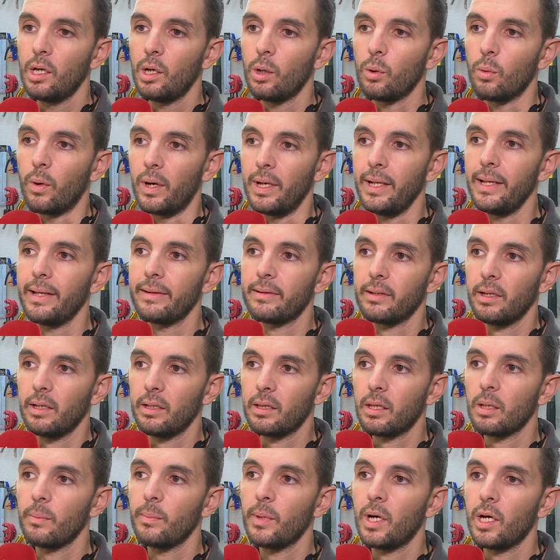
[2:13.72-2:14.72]
واليه
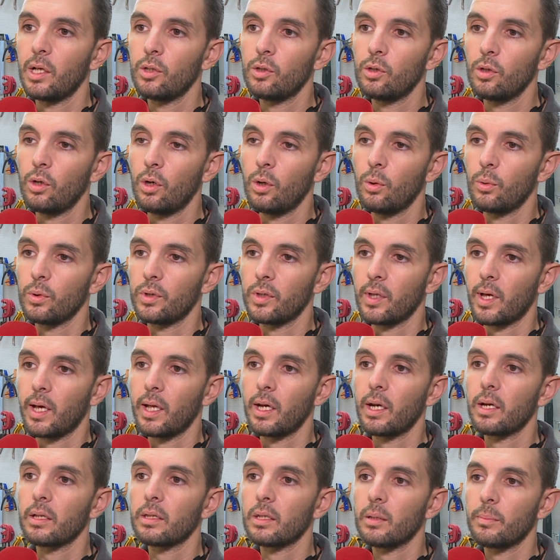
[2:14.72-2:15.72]
اعتماده
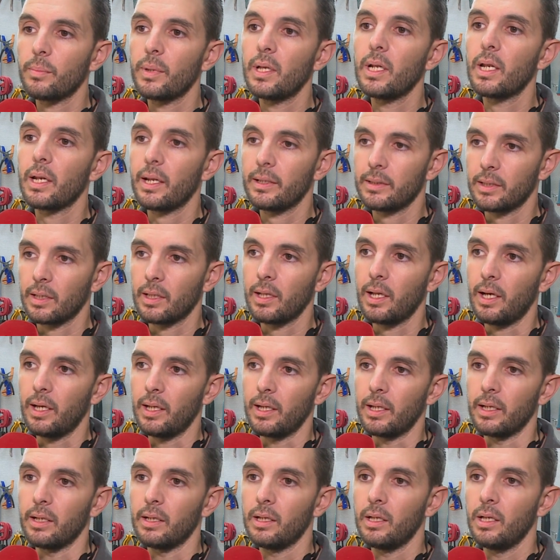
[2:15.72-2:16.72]
والتقارير الطبيه اللي راح تطلع
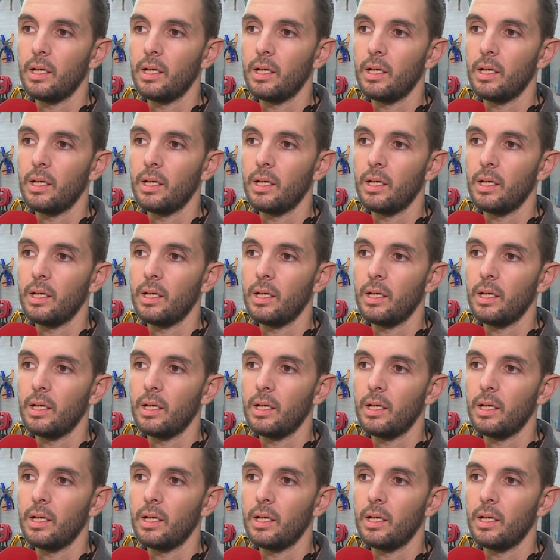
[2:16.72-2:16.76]
عليه